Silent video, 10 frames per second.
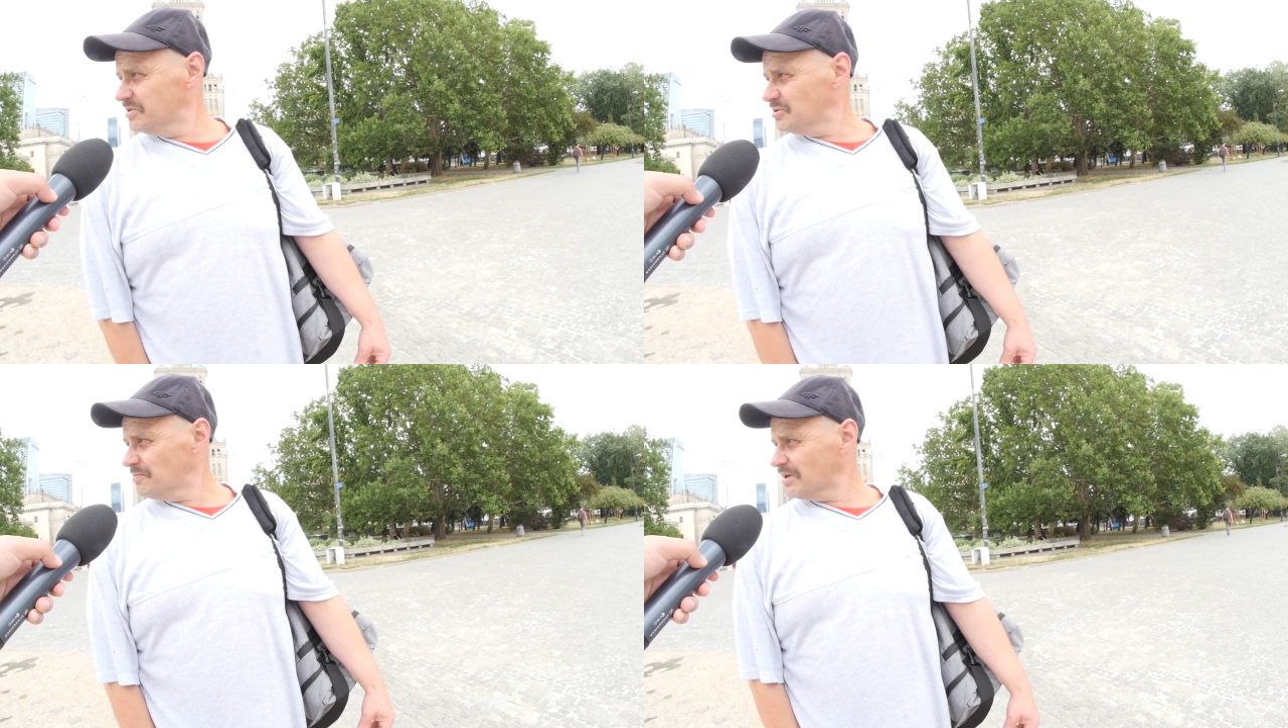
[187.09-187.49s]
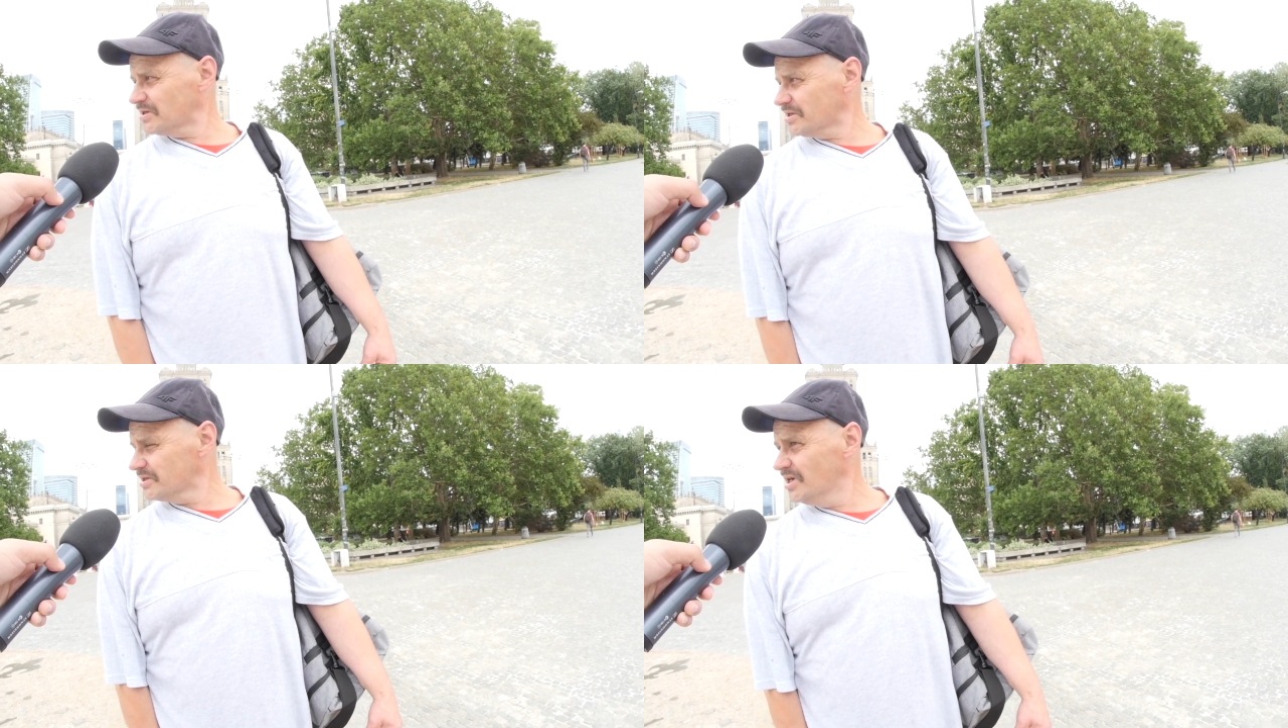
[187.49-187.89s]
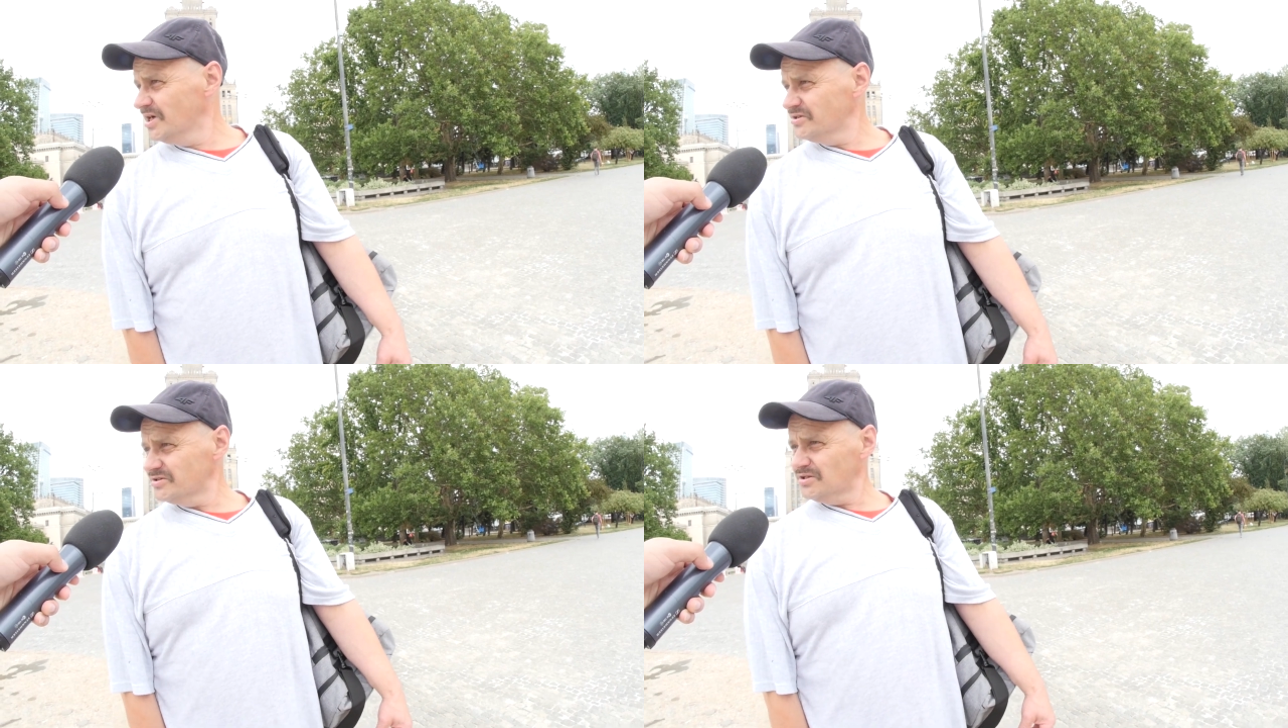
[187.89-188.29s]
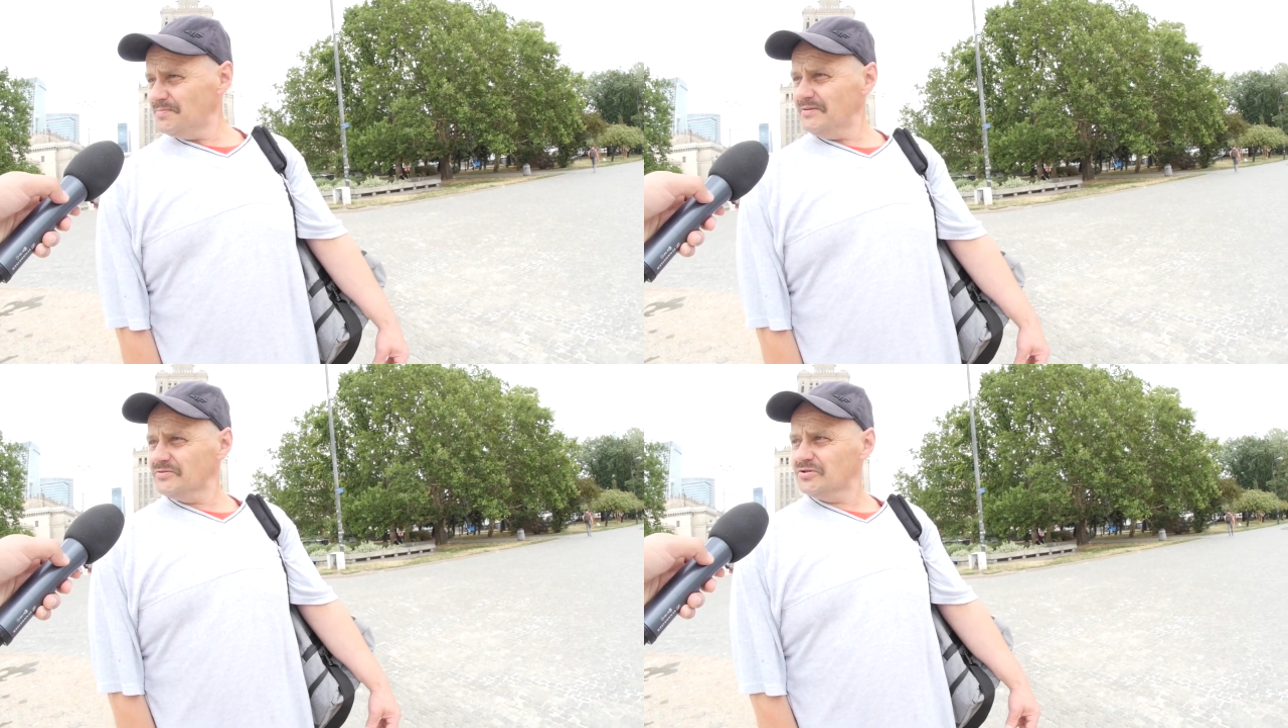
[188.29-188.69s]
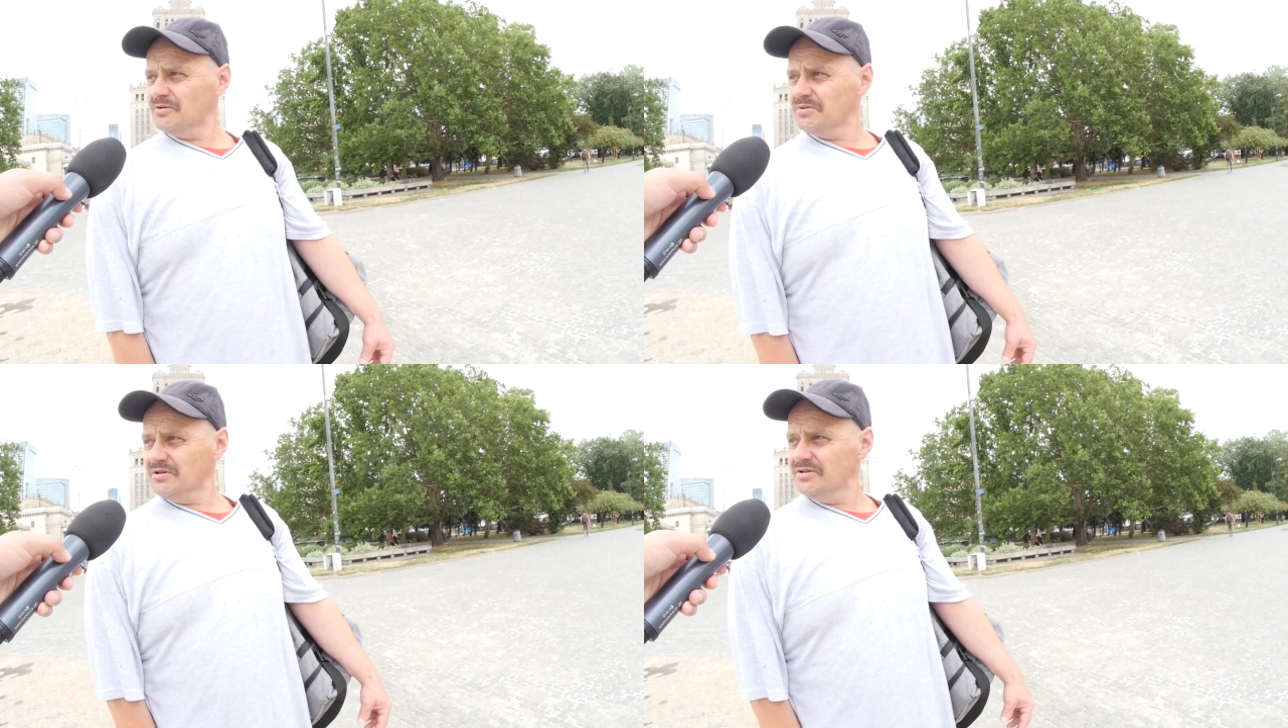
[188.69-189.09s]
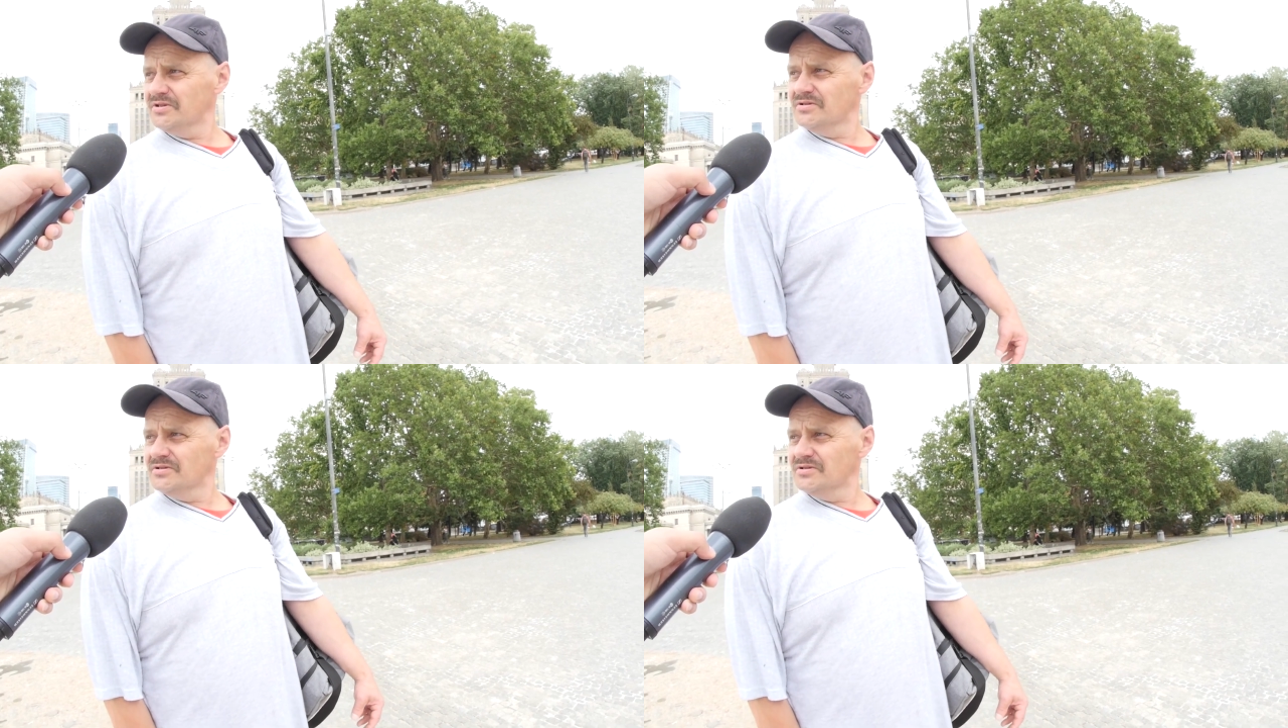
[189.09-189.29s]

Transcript: było parę takich. Nie no, na pewno dobro.